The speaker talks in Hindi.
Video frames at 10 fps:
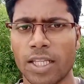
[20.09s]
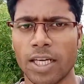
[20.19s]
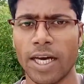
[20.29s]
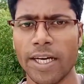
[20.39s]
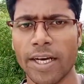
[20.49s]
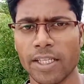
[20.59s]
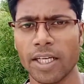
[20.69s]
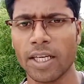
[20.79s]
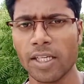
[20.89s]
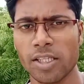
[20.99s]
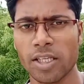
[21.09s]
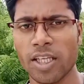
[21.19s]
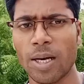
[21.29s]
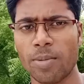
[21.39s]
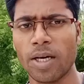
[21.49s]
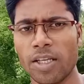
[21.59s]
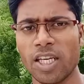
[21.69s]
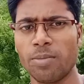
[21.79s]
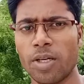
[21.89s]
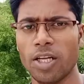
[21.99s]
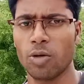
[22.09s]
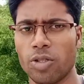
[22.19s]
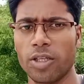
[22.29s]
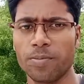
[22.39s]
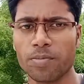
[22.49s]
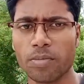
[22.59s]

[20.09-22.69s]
तैयारी कैसे करें जैसे कि आपका एग्ज़ाम क्लियर हो सके